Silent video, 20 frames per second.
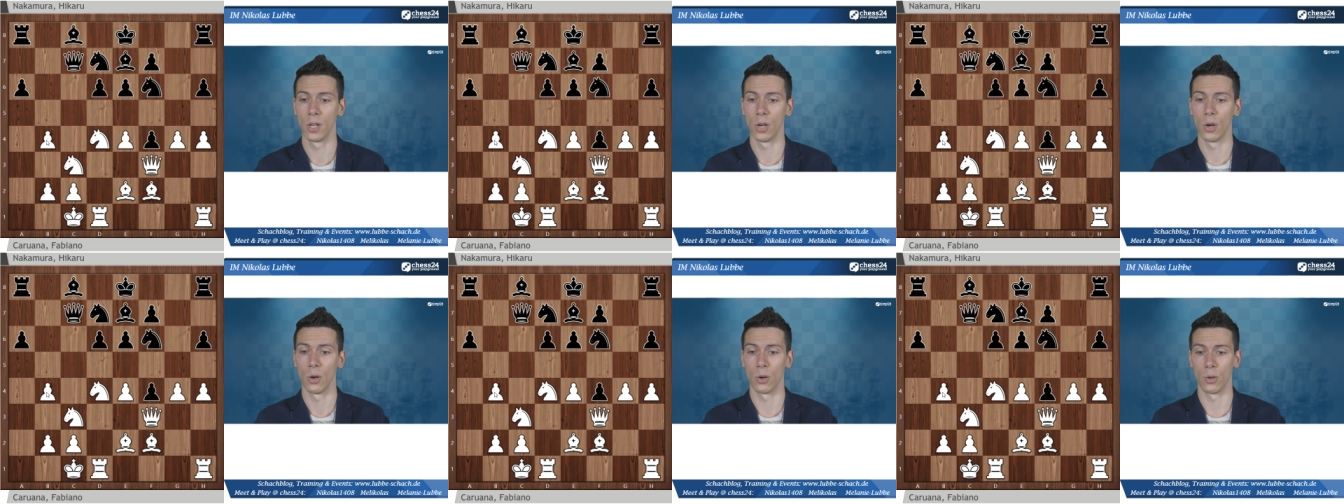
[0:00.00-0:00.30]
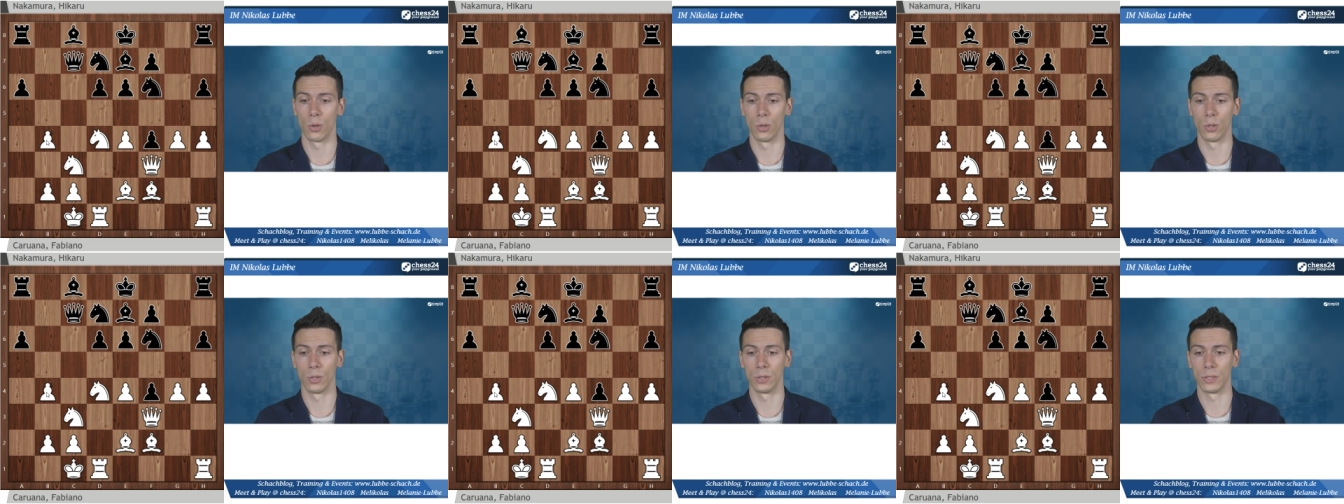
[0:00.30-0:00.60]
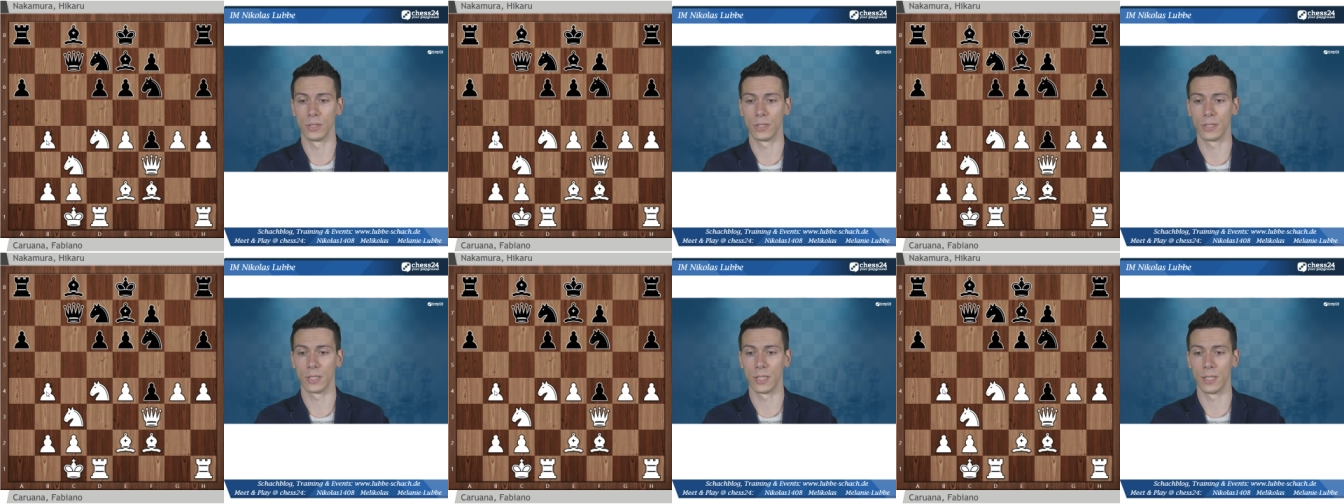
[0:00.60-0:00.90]

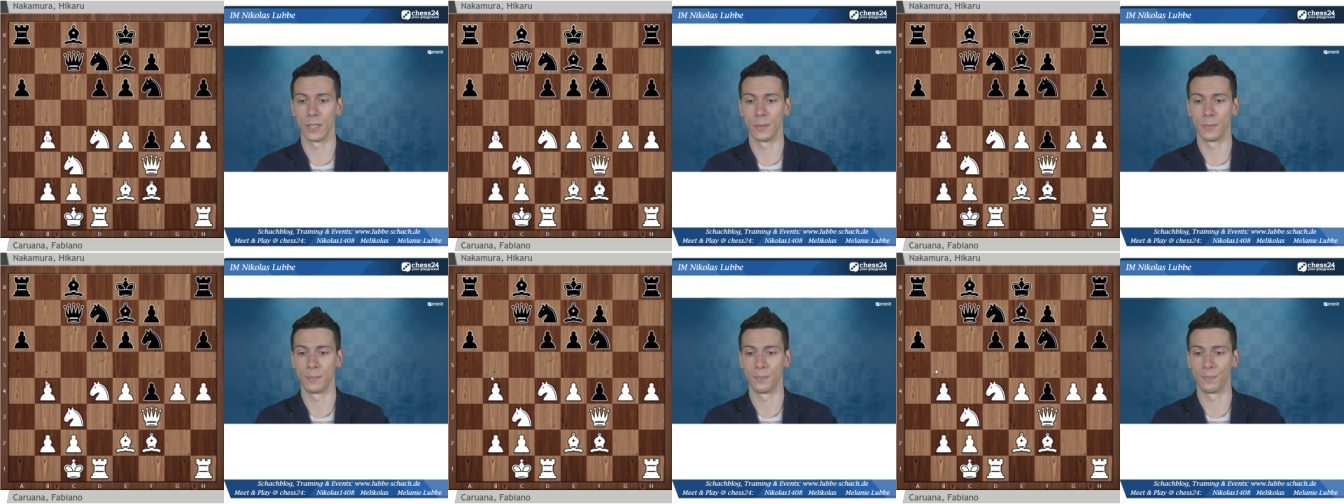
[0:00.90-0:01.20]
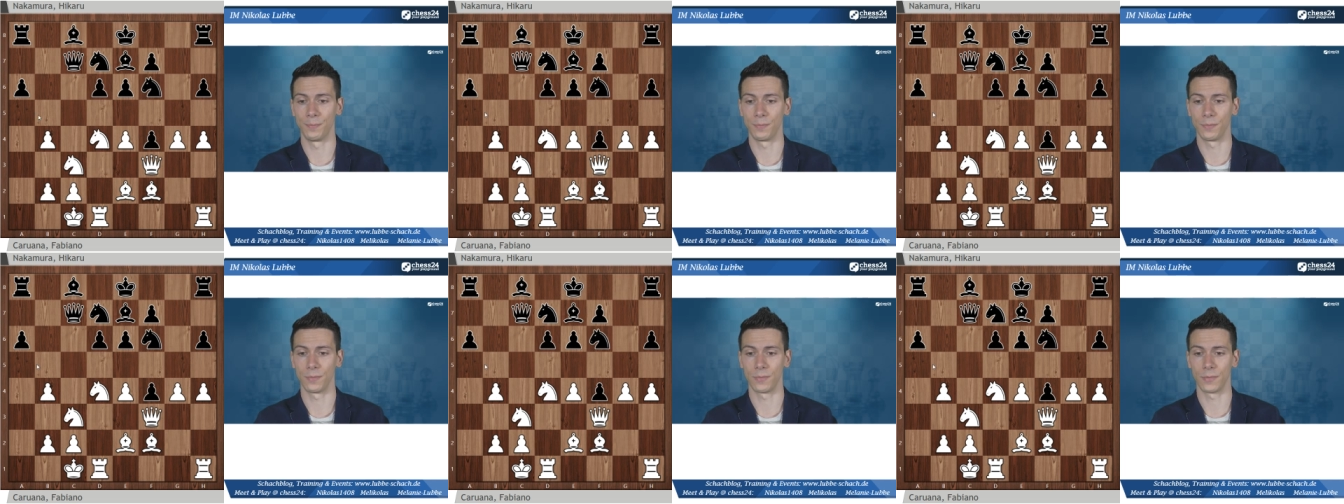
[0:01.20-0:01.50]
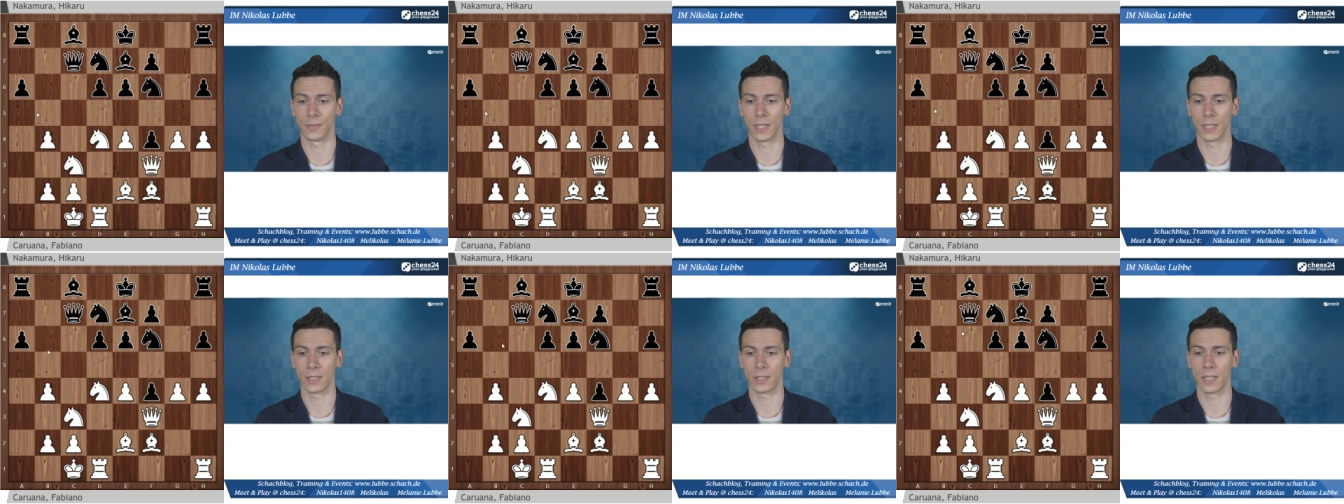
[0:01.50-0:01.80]
und ähm,
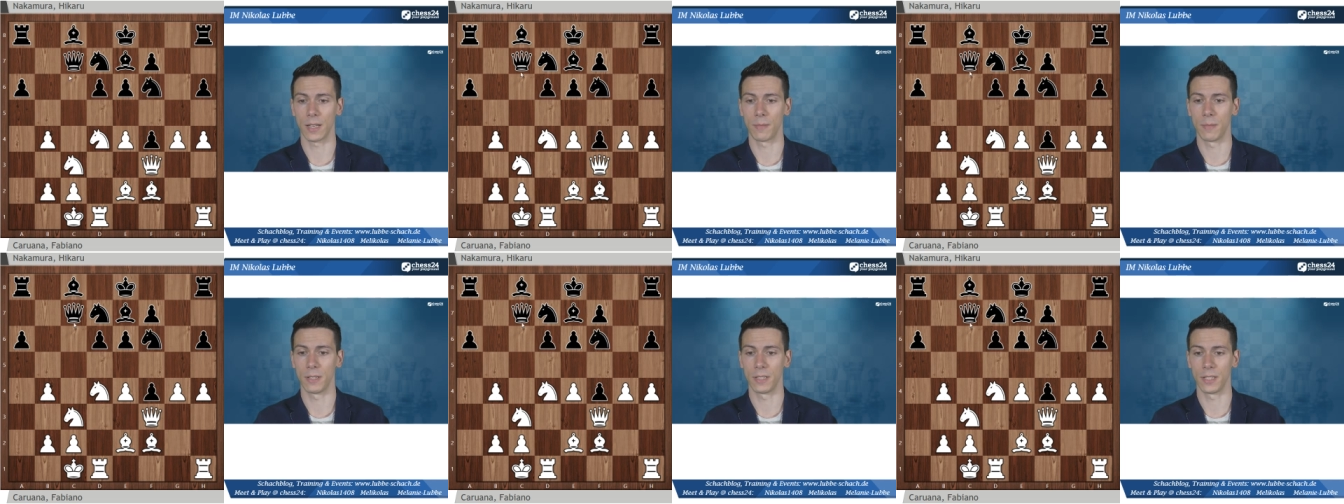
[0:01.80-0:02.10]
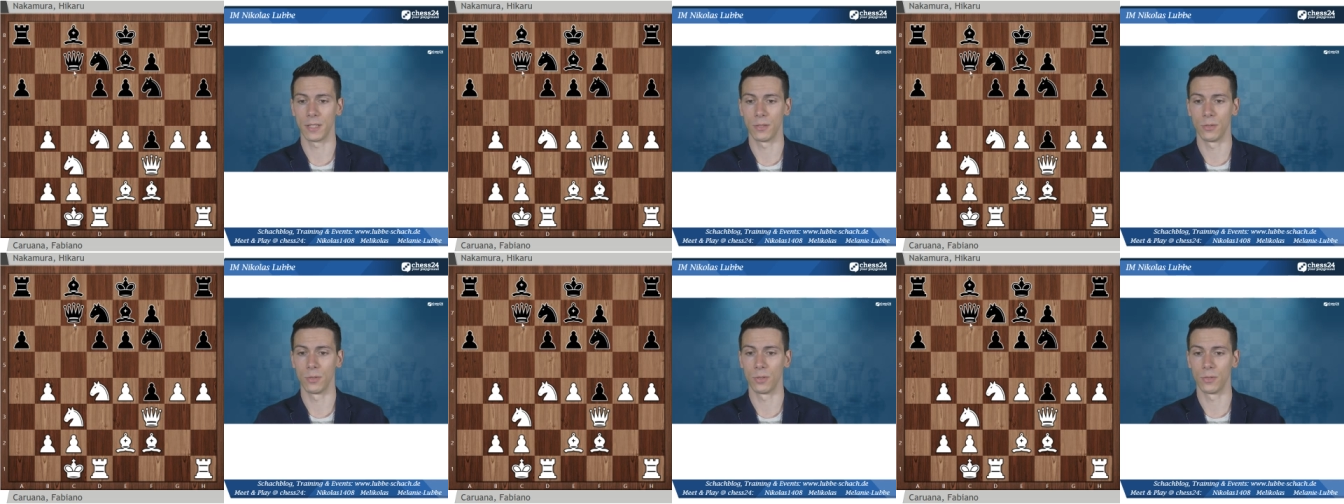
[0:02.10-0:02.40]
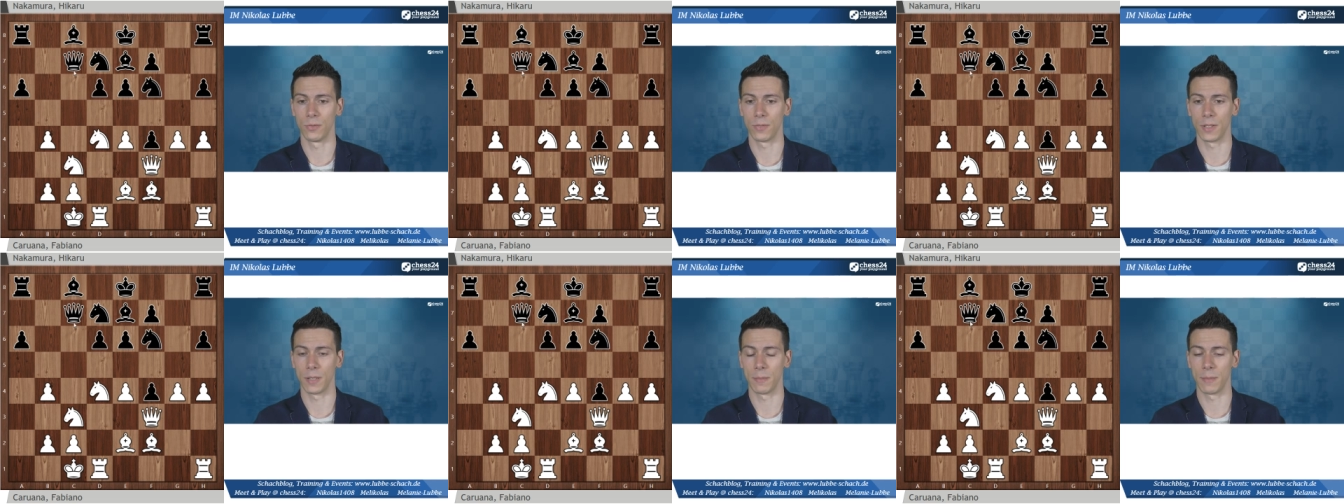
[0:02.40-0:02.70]
das kann man dann
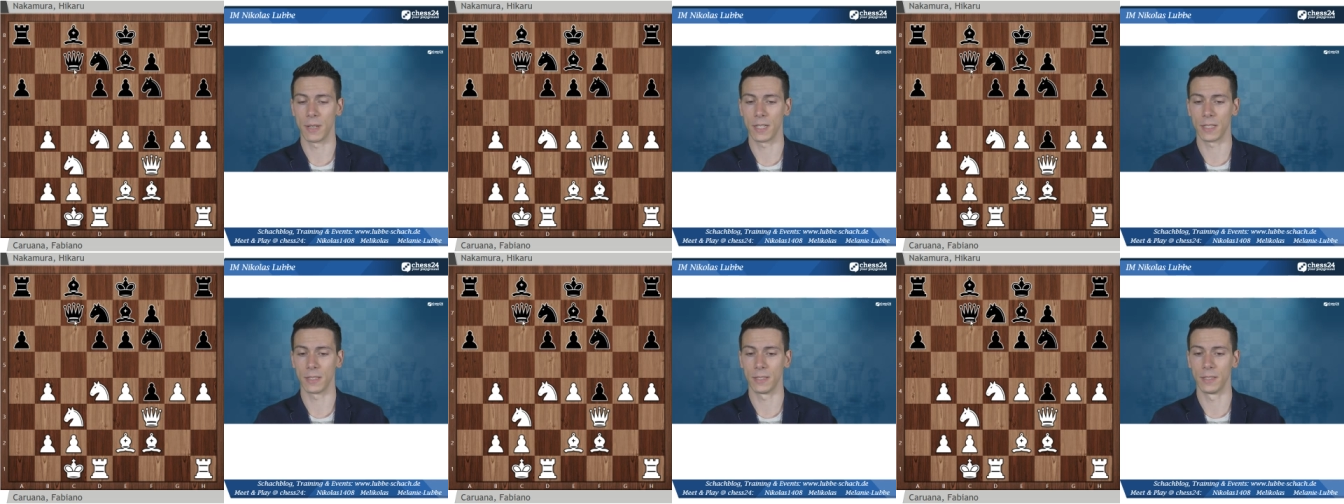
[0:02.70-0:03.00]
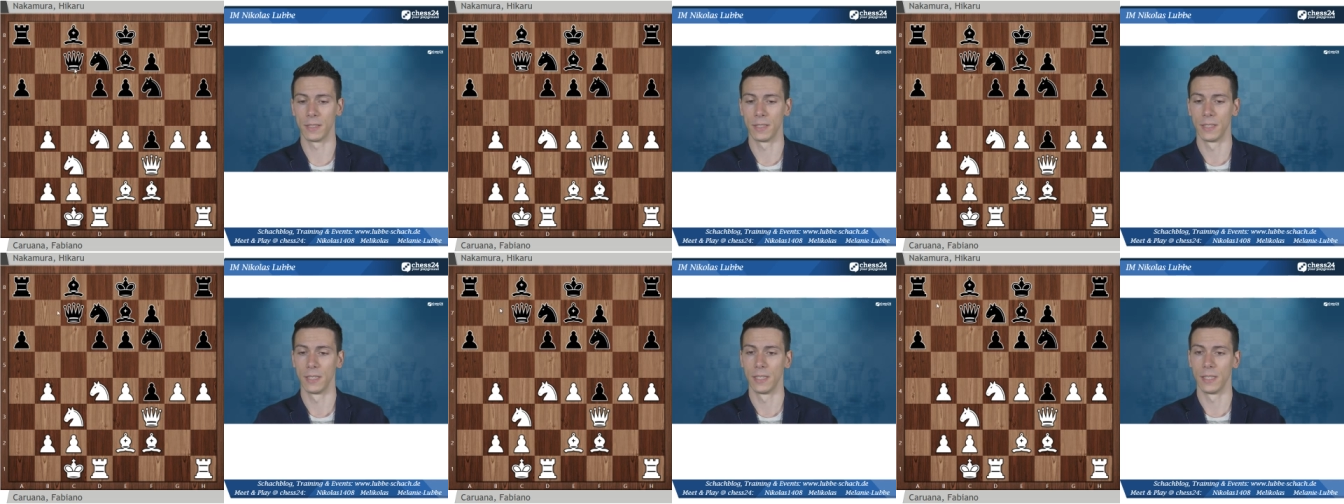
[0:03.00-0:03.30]
irgendwann machen,